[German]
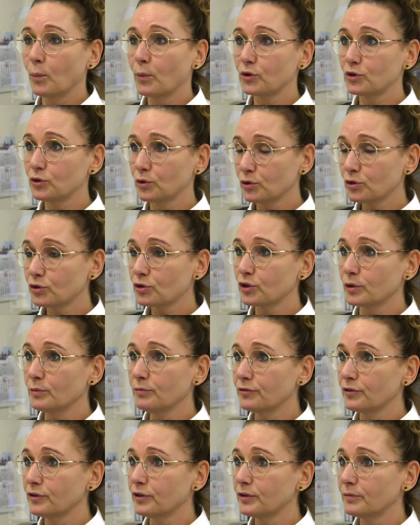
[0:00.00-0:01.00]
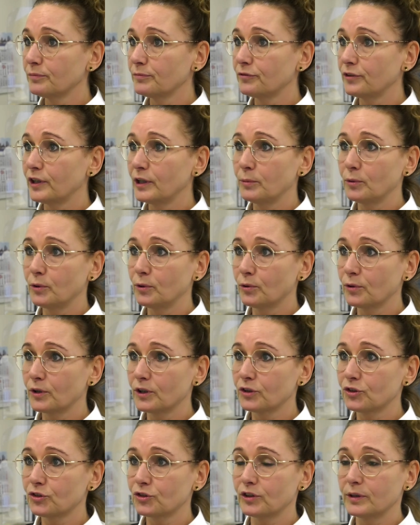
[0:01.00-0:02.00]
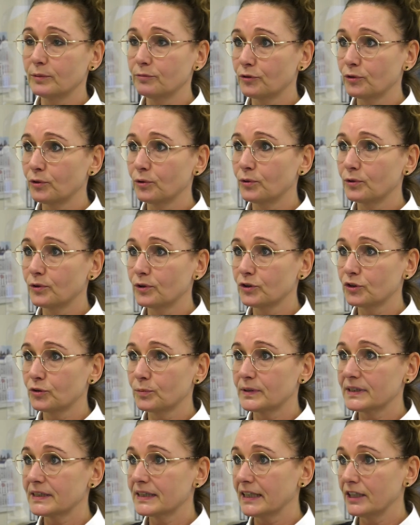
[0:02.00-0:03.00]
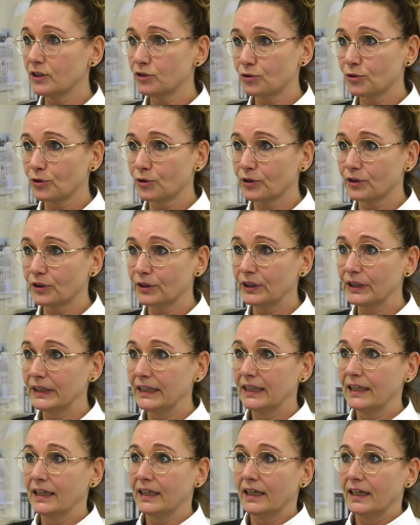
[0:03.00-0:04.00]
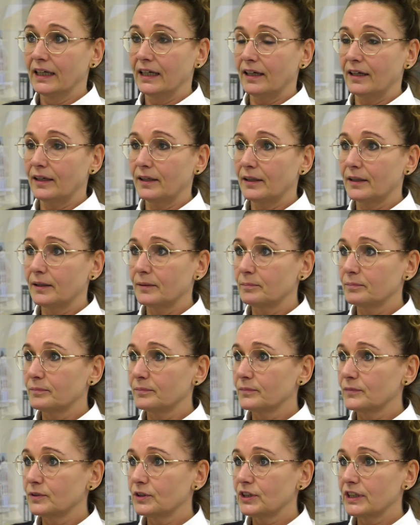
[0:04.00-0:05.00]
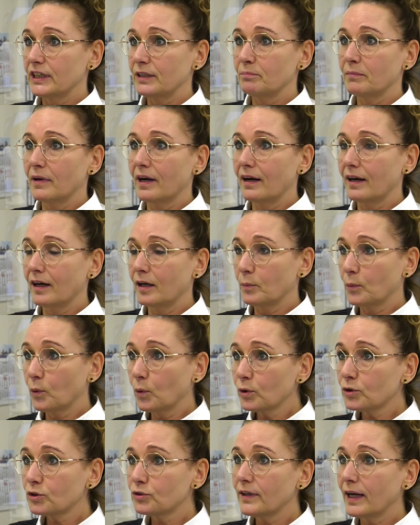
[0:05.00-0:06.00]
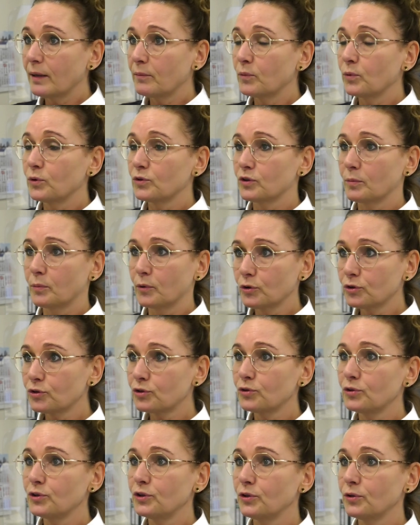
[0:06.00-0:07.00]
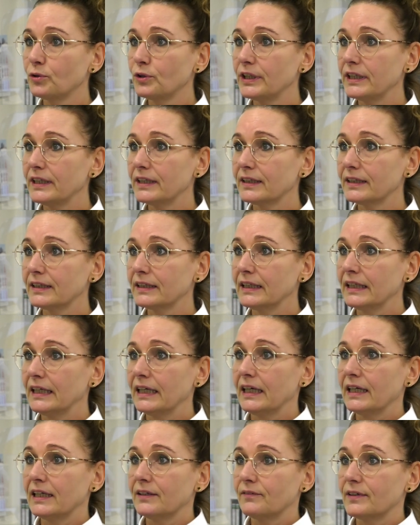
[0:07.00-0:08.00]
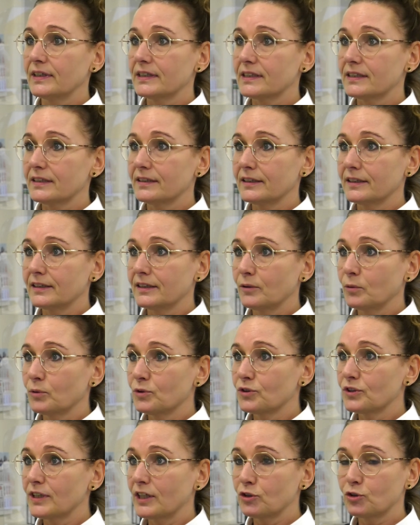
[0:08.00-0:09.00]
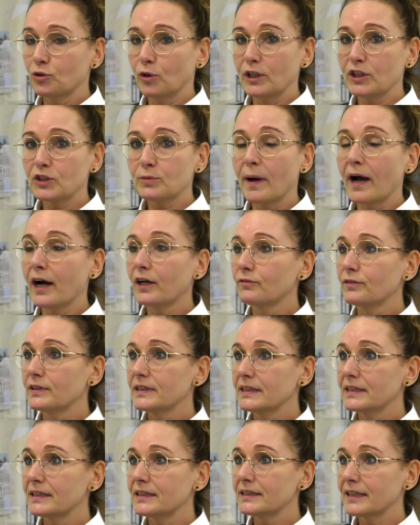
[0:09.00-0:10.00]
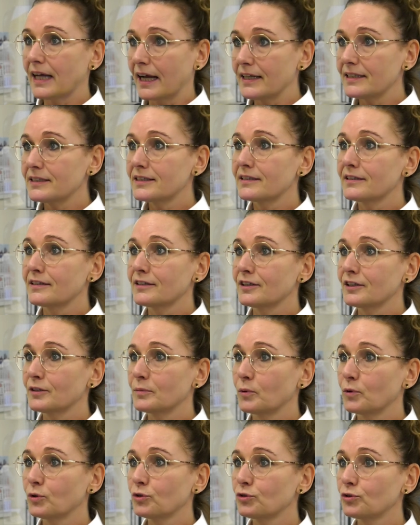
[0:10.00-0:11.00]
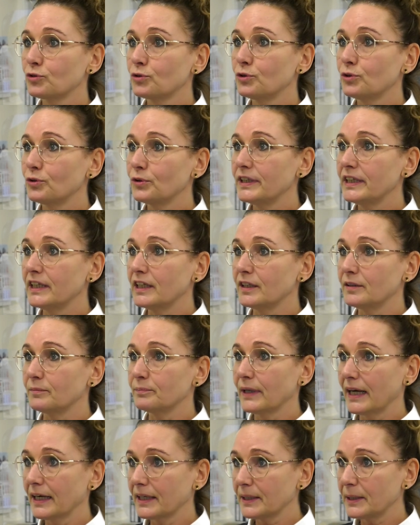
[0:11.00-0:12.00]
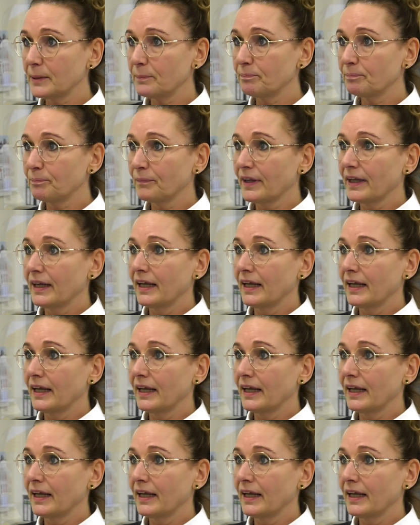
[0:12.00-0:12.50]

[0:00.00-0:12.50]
Kompressionsstrümpfen, phlebologisch, lymphologisch bis Gehstücke. Ähm, Thema Brust, wir haben unser Bruststudio hier, was äh, uns sehr stolz macht. Wir sind das einzige Bruststudio hier in Pachim.